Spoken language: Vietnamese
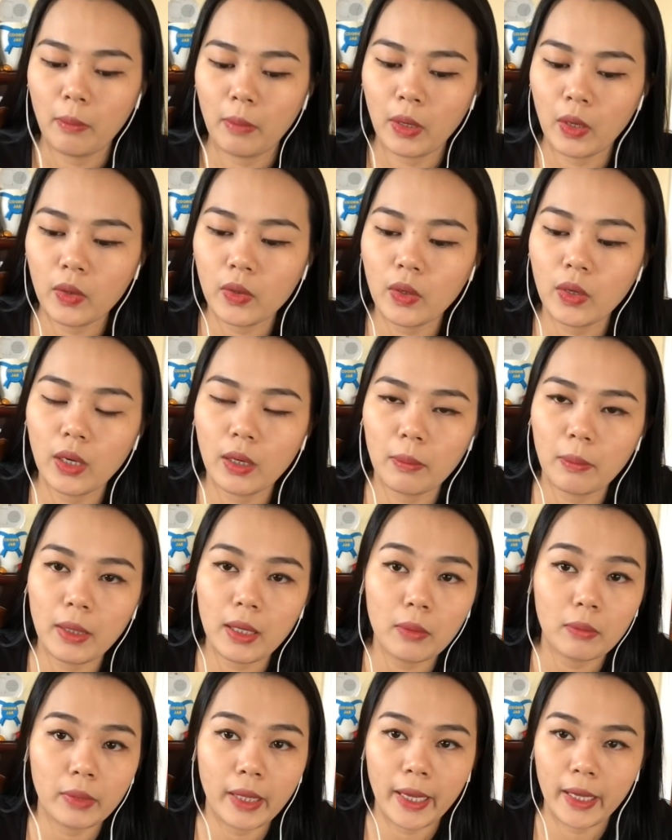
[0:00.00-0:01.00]
Mẹ nói cho nên mấy
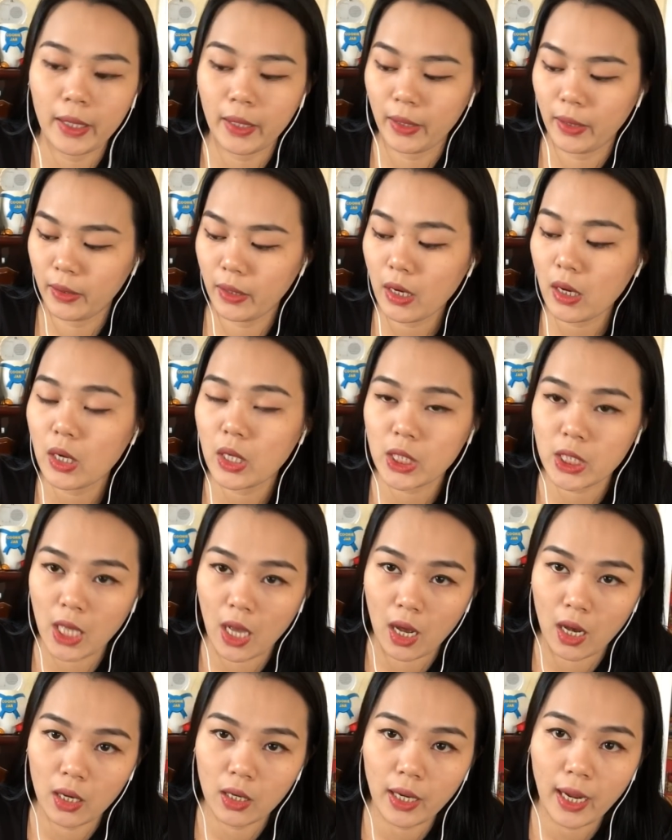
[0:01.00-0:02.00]
ông thầy rất là
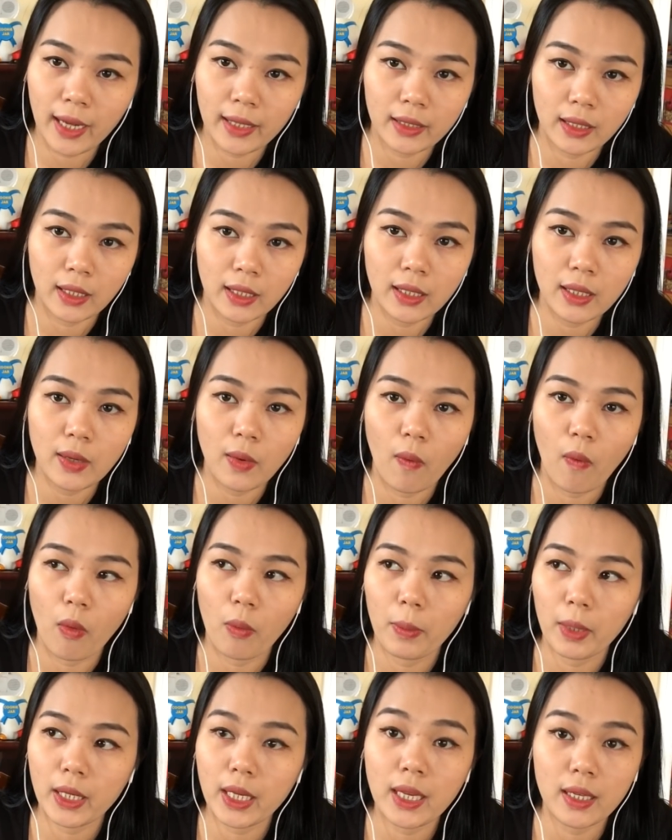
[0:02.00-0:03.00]
sợ ăn những cái đồ
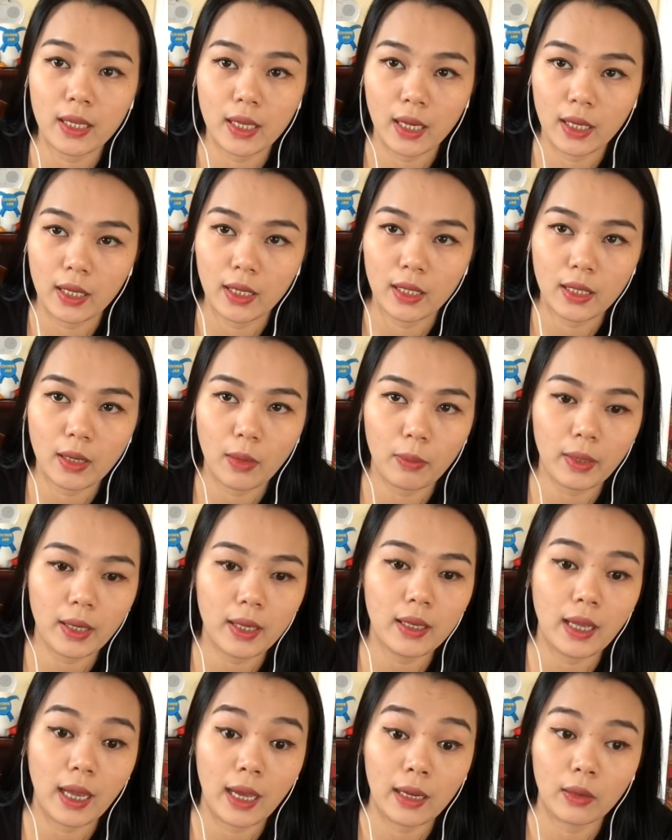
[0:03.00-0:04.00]
mà kiêng kỵ trong cái
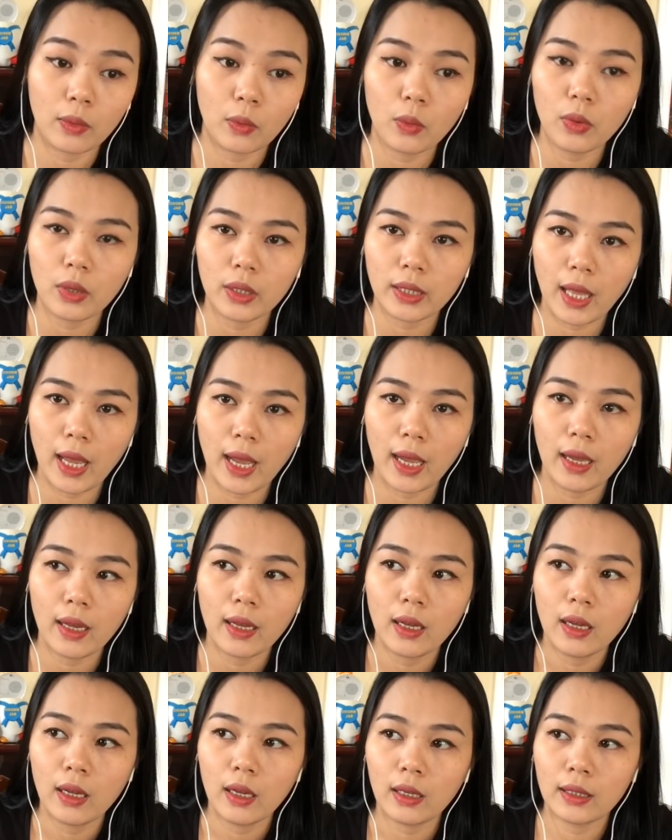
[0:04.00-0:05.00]
ngành của người ta.
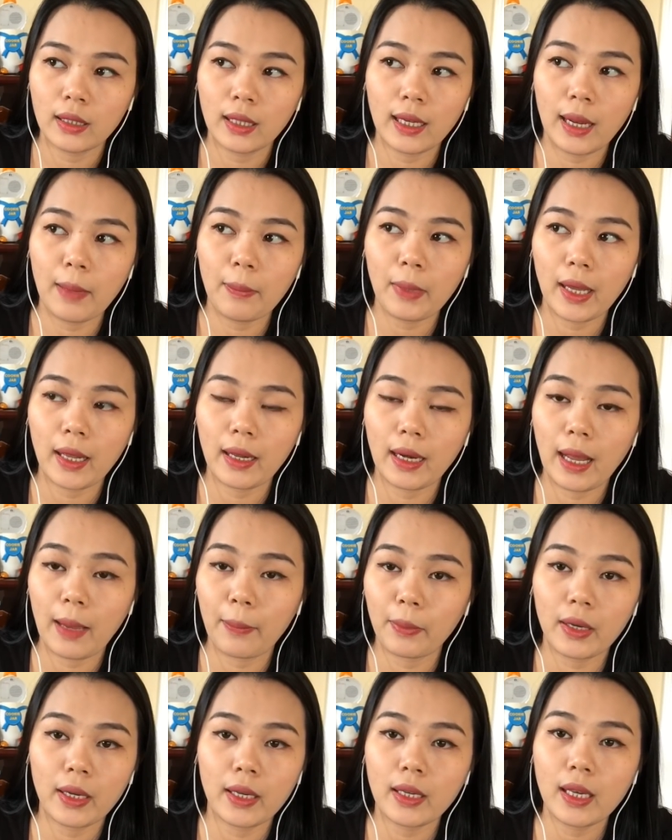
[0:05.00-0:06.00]
Người ta đã mà
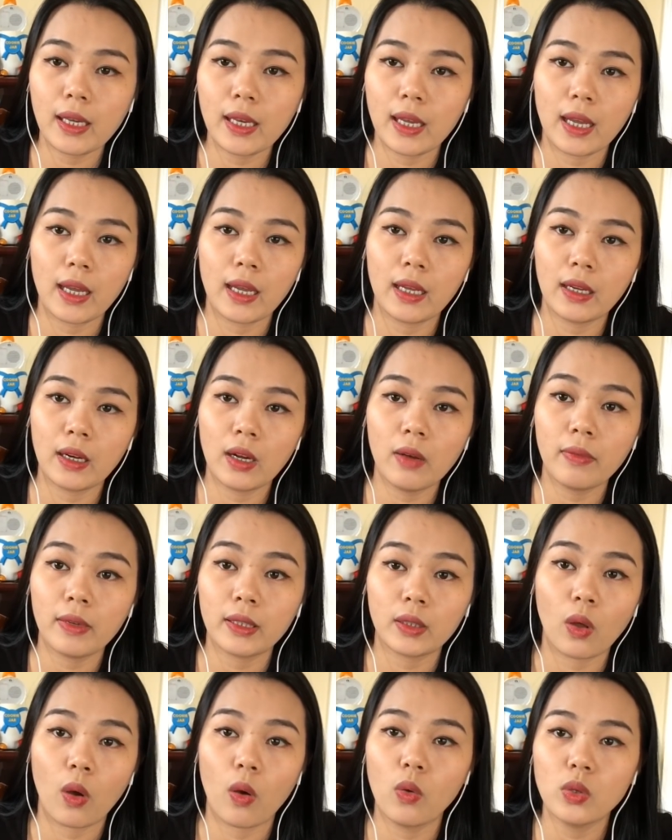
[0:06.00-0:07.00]
làm cái cái nghề đó và
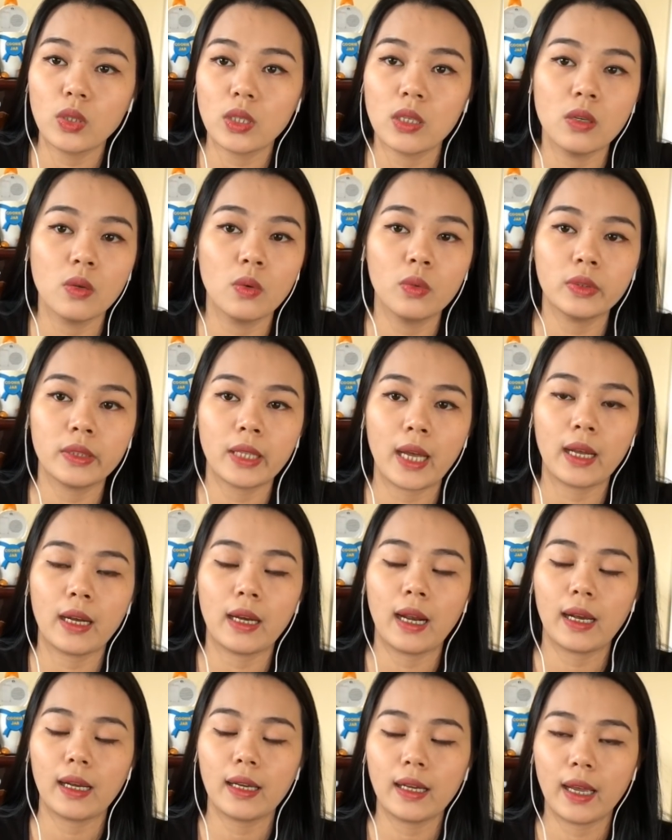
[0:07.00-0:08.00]
tổ sư của người ta
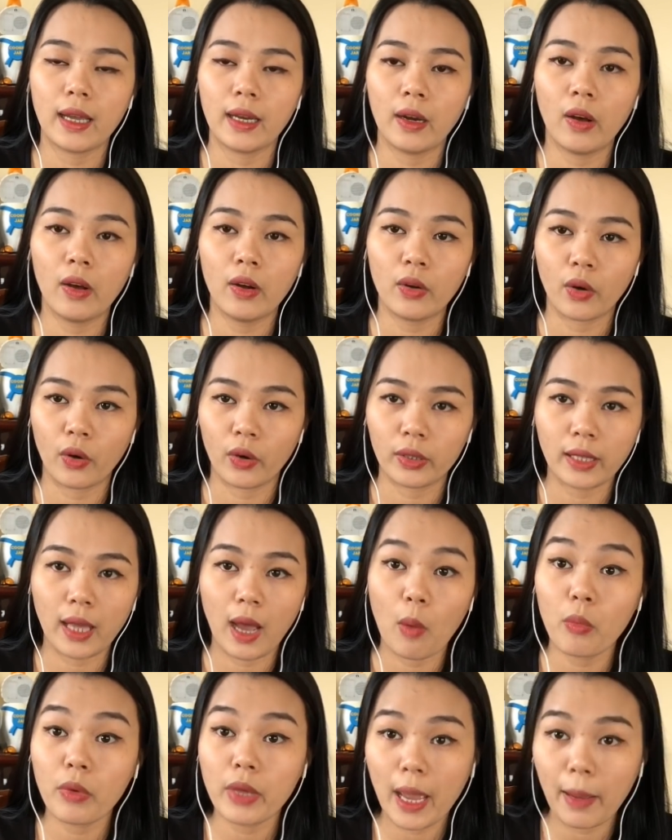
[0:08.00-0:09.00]
là cái nghề đó rồi, người ta
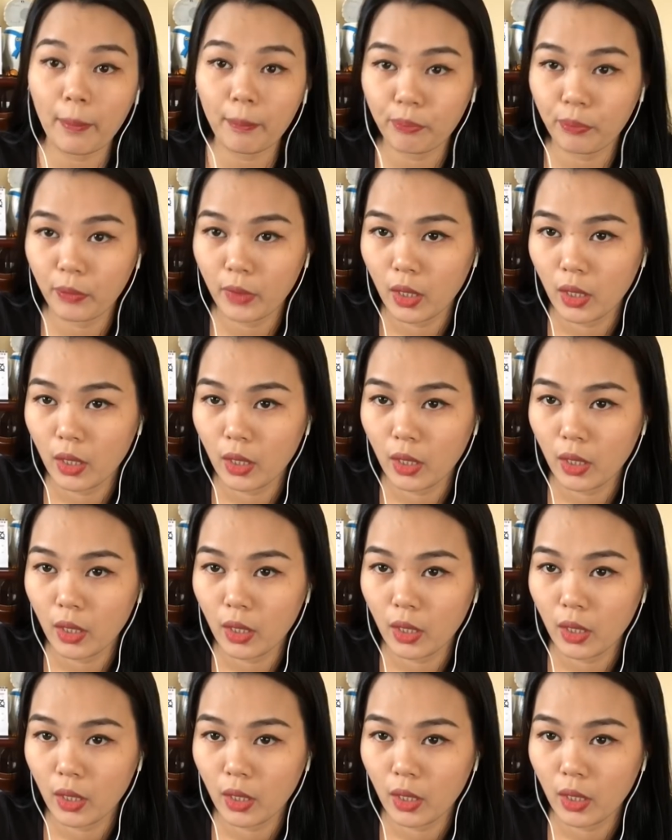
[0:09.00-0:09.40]
không có dám